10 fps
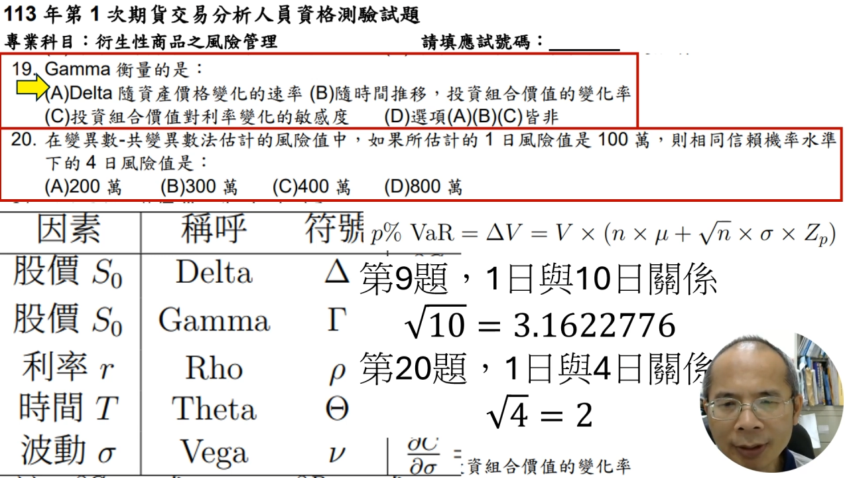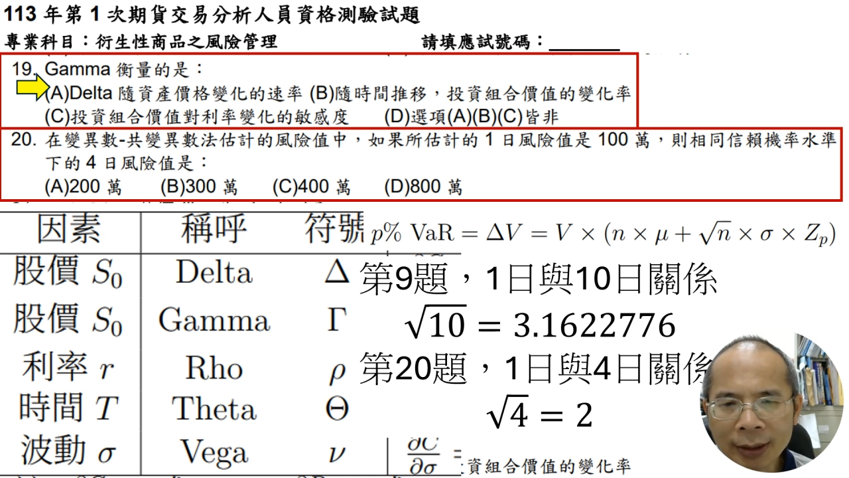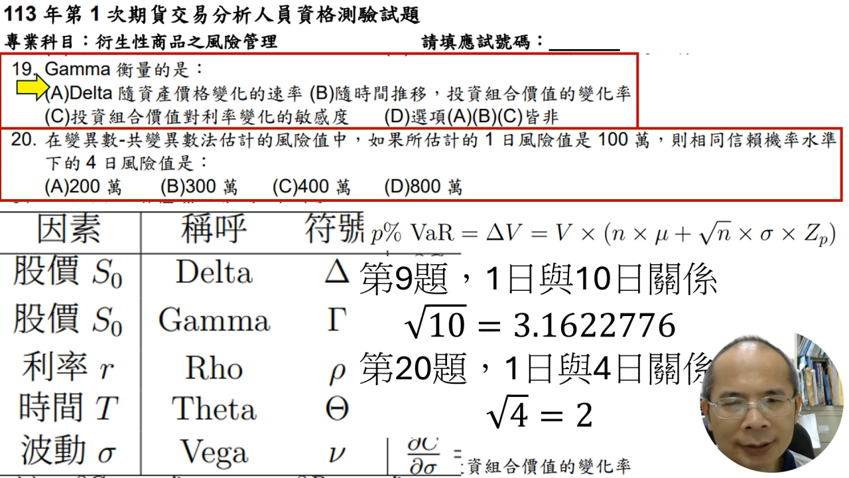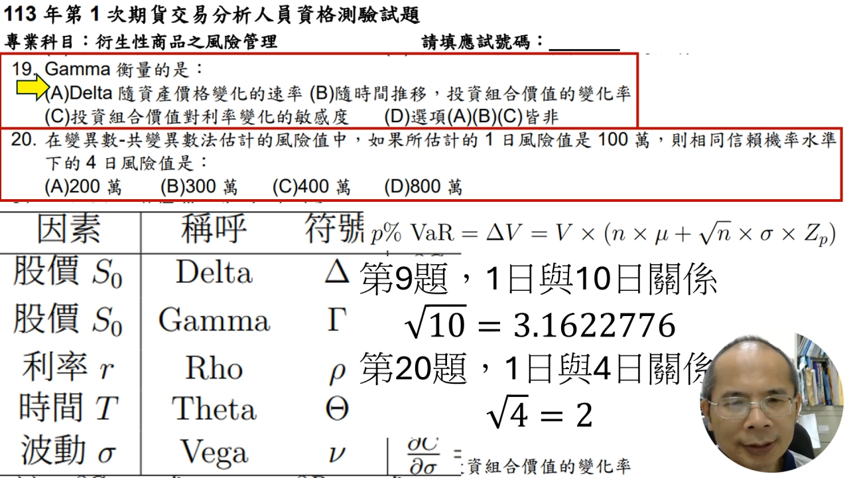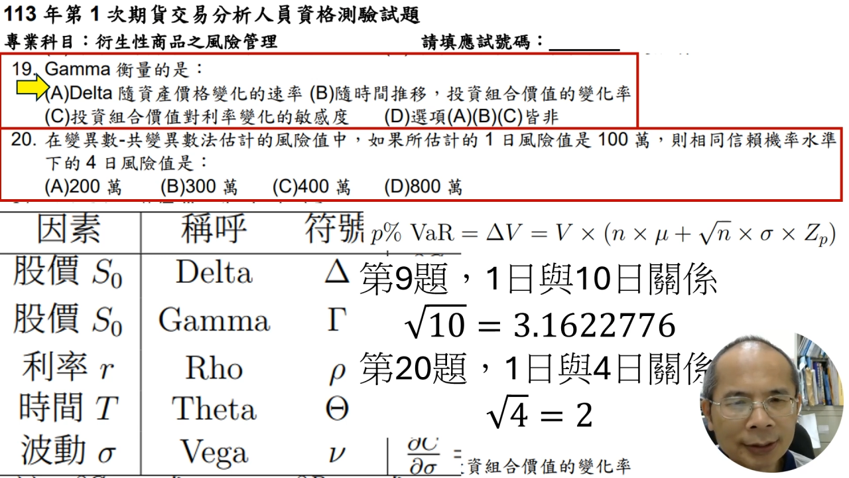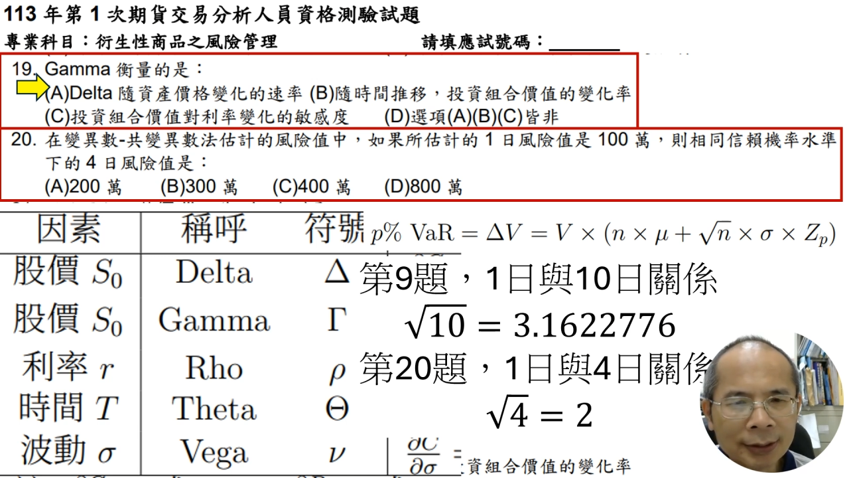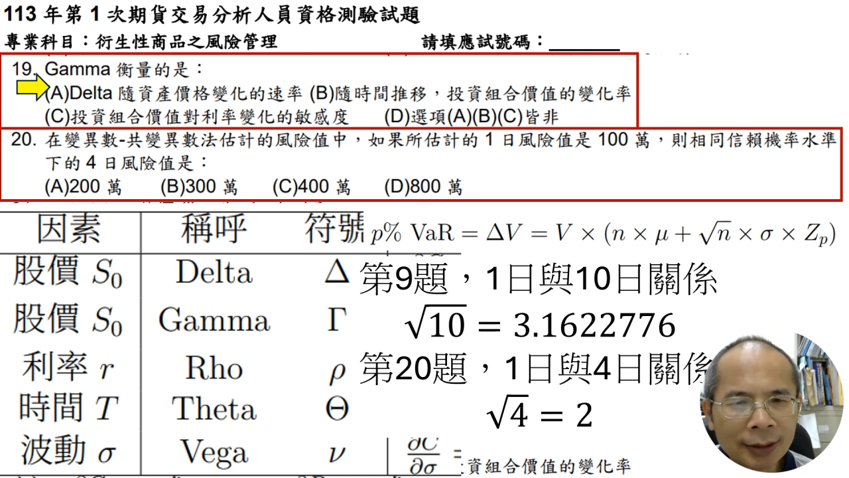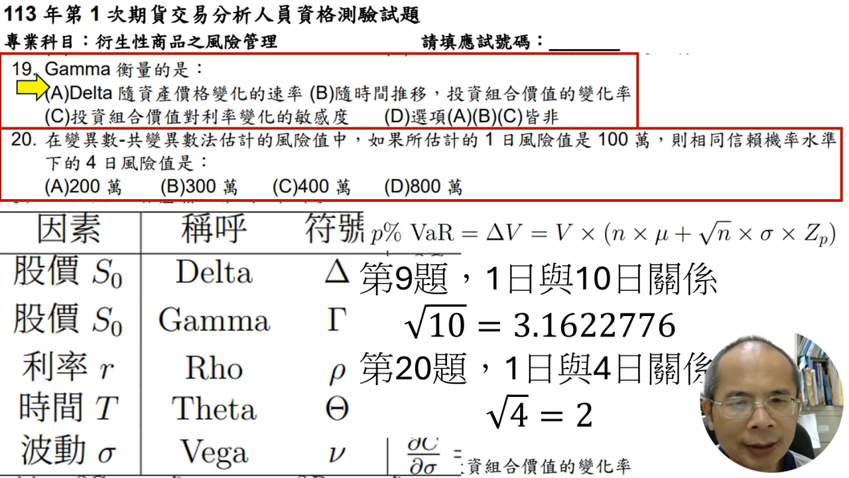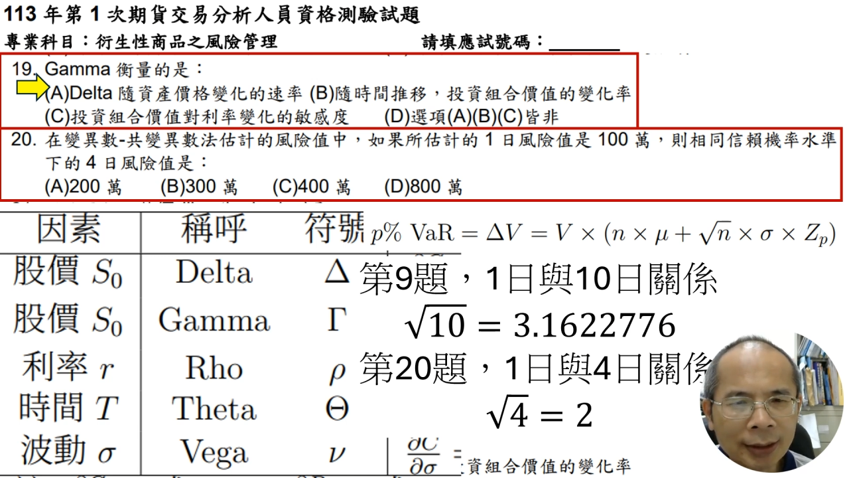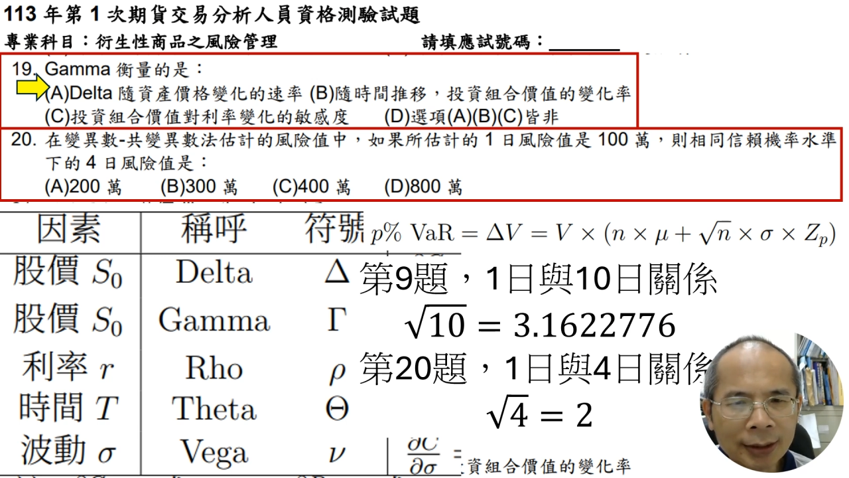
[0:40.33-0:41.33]
话
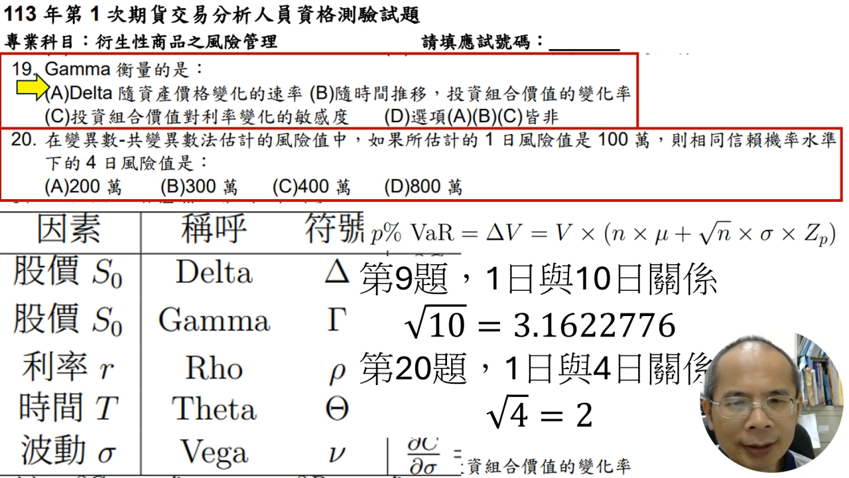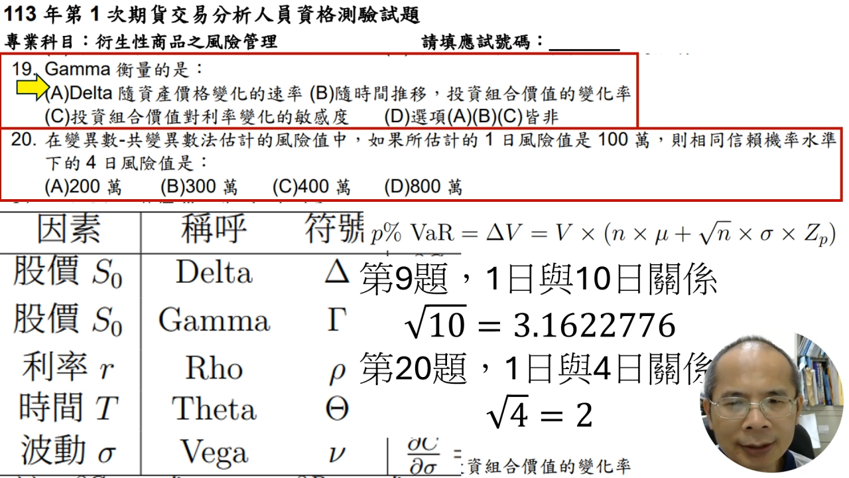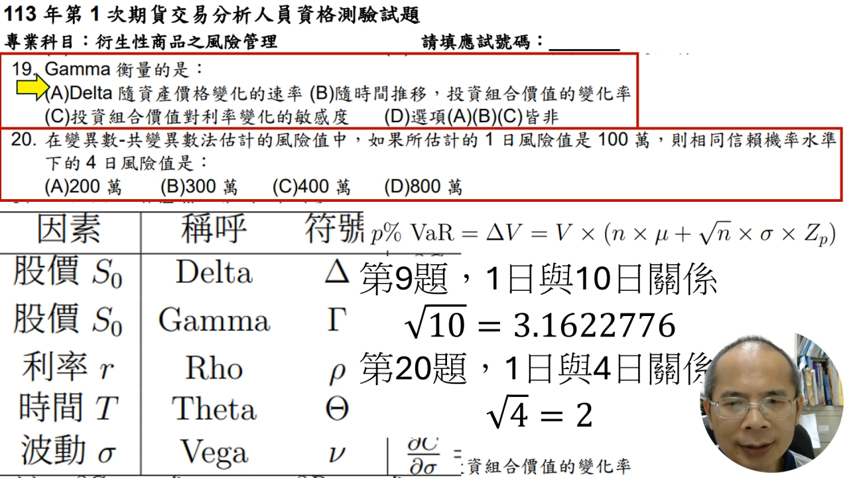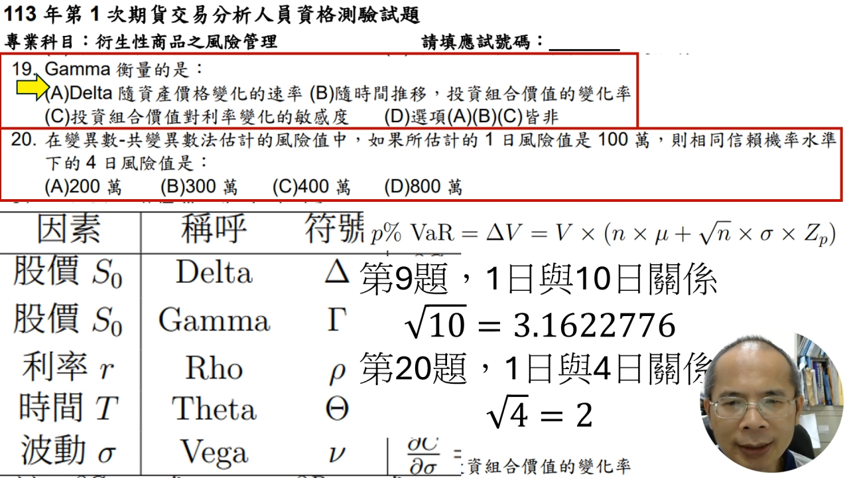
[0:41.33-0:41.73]
是一